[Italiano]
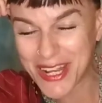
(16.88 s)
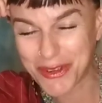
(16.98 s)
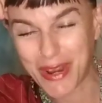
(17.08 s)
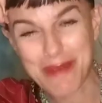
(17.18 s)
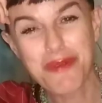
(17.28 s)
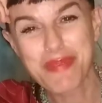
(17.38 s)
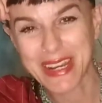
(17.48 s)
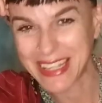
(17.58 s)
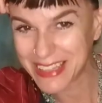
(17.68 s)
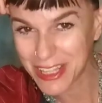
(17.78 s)
non amo per
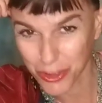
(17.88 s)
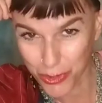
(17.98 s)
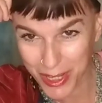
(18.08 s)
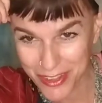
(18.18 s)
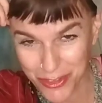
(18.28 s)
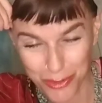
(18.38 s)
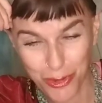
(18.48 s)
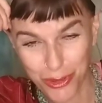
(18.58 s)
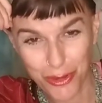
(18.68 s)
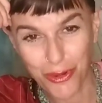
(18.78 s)
niente i trucchi, sono
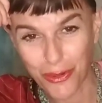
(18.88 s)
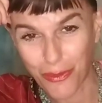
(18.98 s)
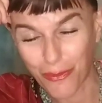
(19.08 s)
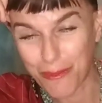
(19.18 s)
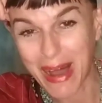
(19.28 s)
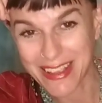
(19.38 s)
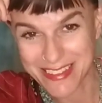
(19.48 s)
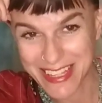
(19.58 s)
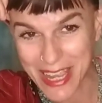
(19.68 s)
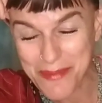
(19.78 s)
molto
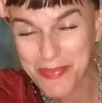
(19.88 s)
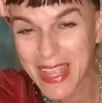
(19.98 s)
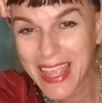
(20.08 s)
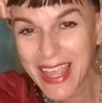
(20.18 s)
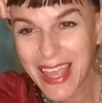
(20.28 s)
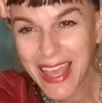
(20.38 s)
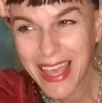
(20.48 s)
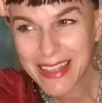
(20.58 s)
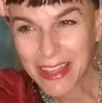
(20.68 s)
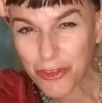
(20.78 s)
basica.
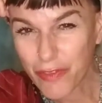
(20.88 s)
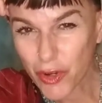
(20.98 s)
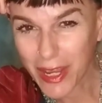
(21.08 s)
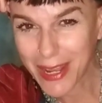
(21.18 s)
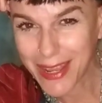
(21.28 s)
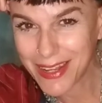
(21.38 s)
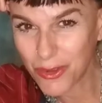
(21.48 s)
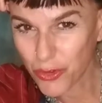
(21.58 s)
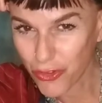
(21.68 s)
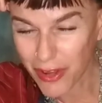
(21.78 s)
Tanto è vero che
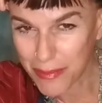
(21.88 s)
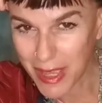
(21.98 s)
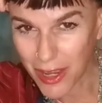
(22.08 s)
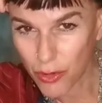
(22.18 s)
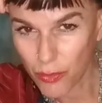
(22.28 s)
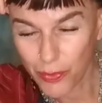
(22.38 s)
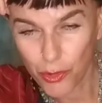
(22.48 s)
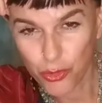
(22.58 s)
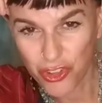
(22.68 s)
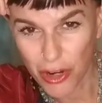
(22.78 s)
non so se la mia
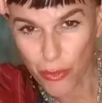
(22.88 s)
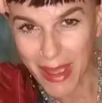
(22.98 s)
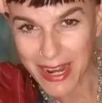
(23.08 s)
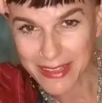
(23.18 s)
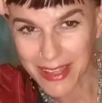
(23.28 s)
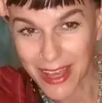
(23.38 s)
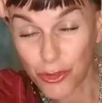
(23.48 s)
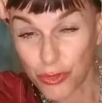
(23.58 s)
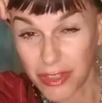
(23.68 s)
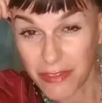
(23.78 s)
cugina Roberta
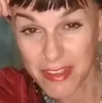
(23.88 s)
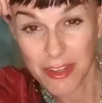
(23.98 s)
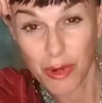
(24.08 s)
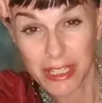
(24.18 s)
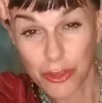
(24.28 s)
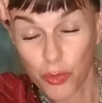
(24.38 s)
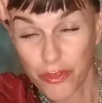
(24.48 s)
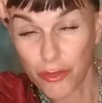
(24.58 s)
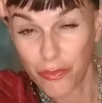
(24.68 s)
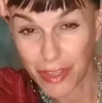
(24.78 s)
adottiva sta guardando
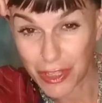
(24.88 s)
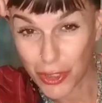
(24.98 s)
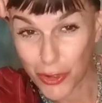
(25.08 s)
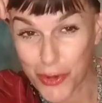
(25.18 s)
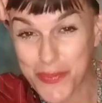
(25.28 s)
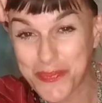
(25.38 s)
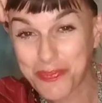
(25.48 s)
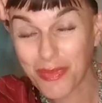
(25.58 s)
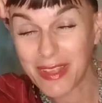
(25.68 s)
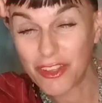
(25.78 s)
questo video
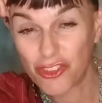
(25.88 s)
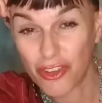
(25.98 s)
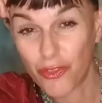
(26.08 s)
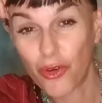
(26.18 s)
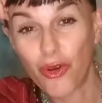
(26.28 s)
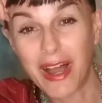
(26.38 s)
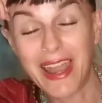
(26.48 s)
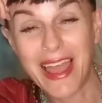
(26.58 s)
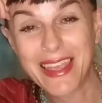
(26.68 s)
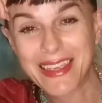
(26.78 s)
dicevo a
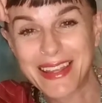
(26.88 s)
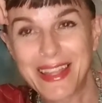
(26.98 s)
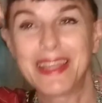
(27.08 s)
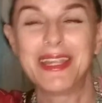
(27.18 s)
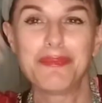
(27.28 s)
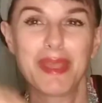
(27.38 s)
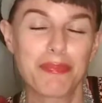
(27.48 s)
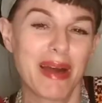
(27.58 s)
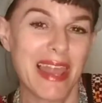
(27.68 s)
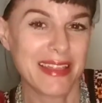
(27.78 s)
lei che le, le mie
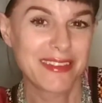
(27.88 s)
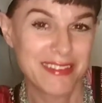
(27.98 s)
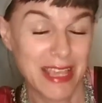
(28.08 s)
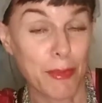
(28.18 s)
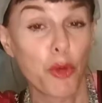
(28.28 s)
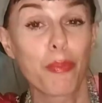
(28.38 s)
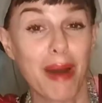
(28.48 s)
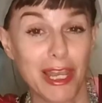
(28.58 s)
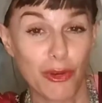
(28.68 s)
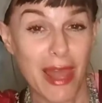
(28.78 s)
palette si chiamano
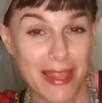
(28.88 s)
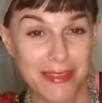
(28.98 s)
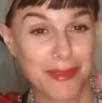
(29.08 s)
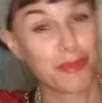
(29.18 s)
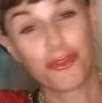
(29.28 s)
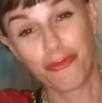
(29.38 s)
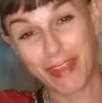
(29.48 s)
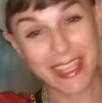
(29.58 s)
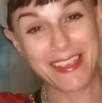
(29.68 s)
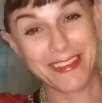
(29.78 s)
paleolette, sono
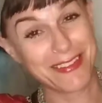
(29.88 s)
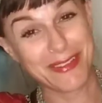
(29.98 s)
vecchissime.